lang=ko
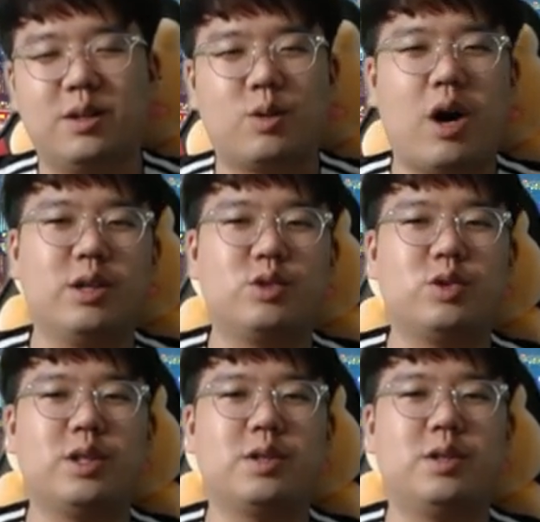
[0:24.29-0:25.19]

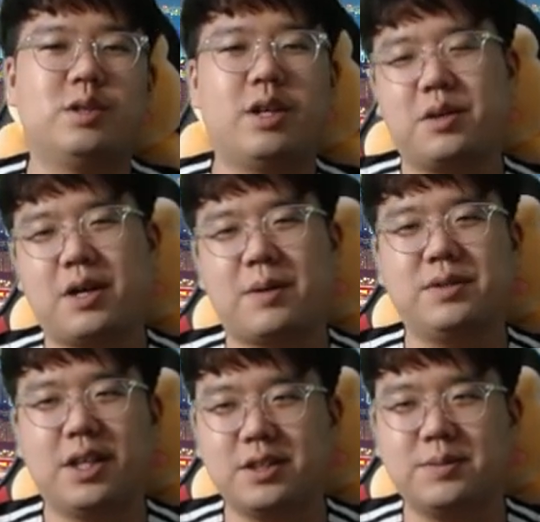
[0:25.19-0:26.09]
광주에서 타격감을
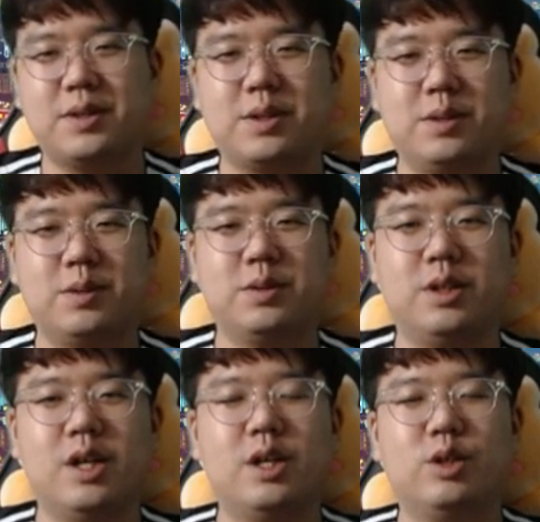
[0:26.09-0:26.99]
찾으면서 오늘